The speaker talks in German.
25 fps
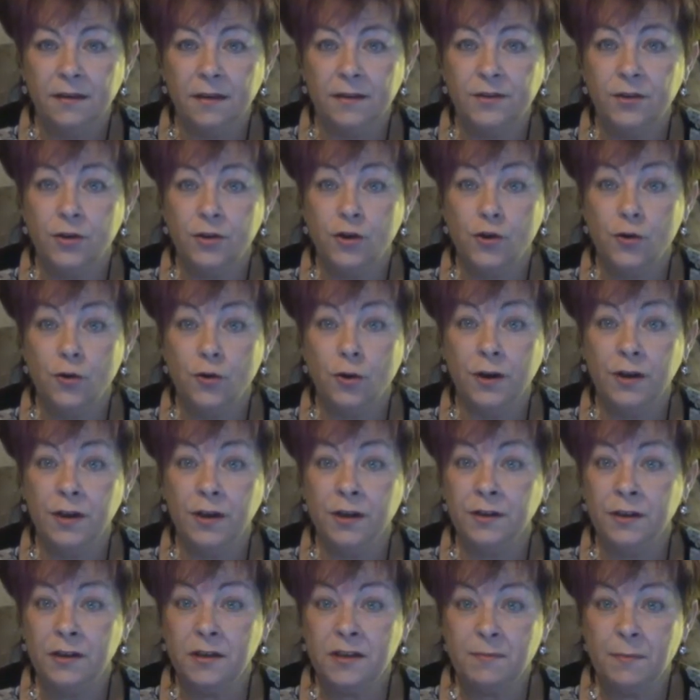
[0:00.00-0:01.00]
dass die Schüler
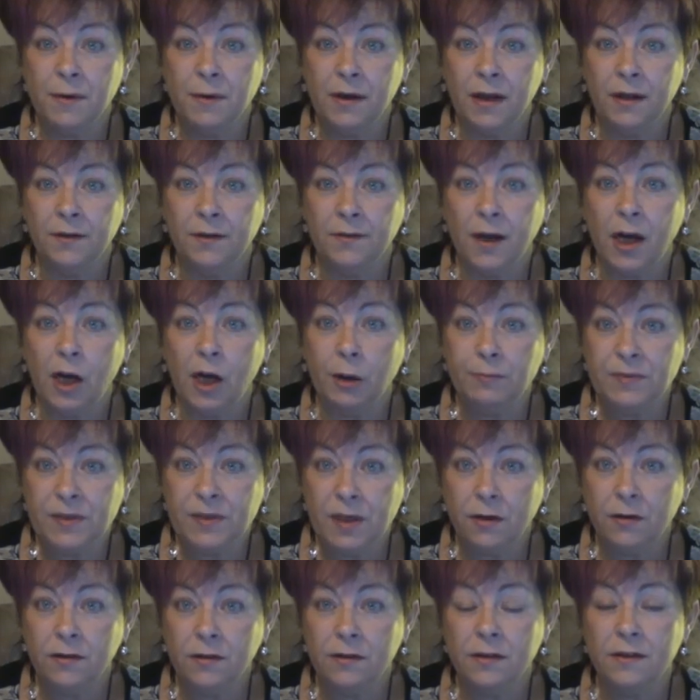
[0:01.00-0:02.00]
hier nichts mehr lernen. Der
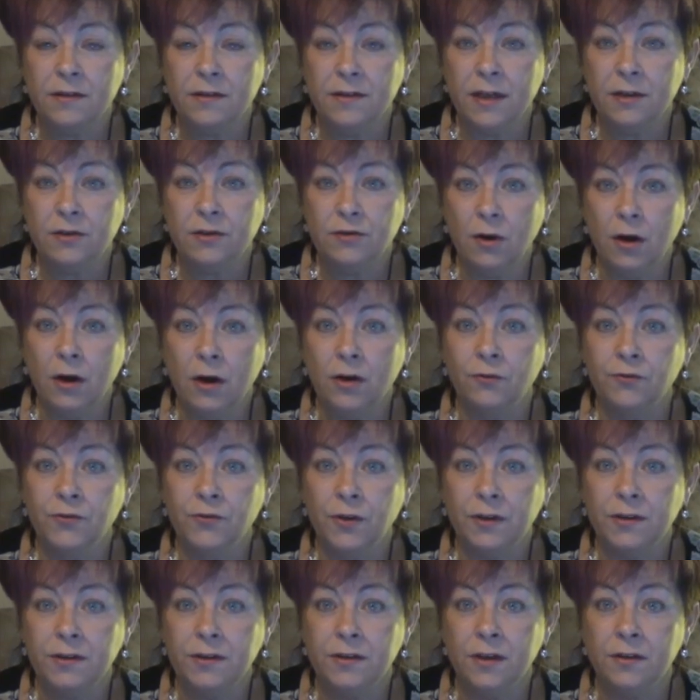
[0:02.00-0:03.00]
Hauptsache
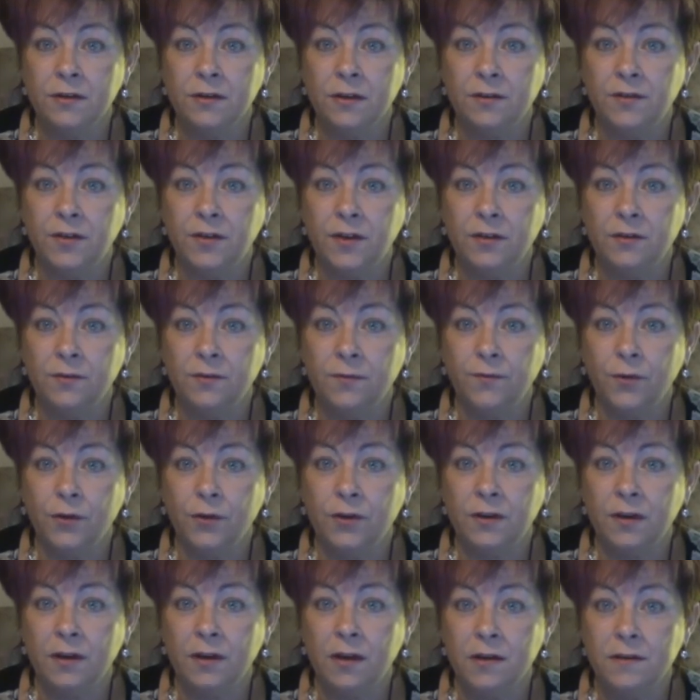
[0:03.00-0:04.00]
Sexualunterricht in der dritten und
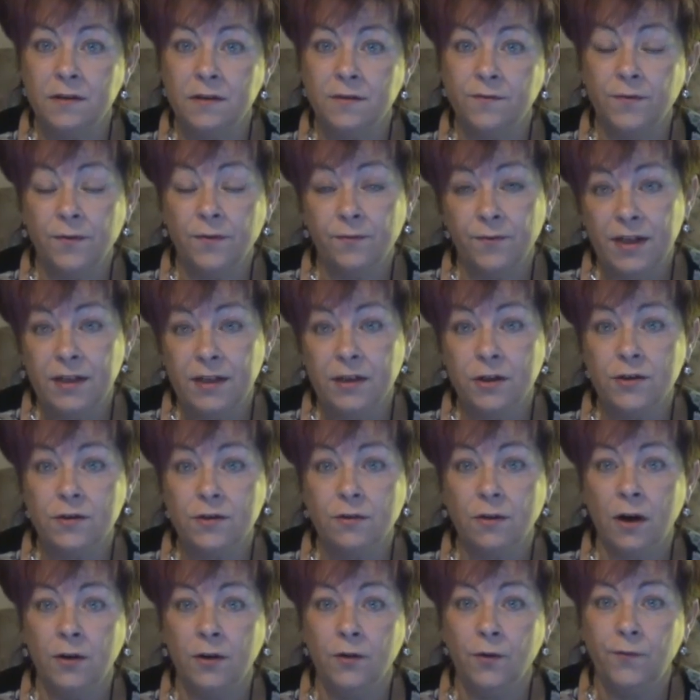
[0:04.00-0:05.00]
vierten Klasse, wenn nicht
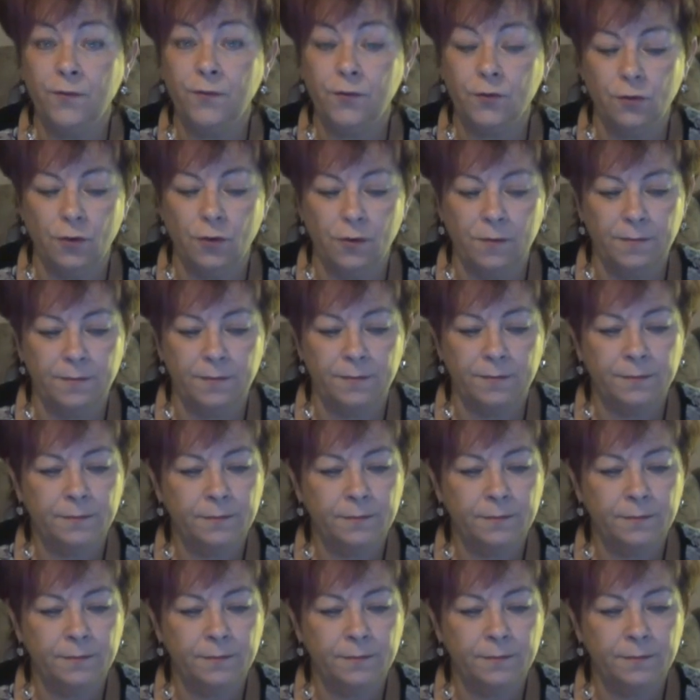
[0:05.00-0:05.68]
sogar noch früher.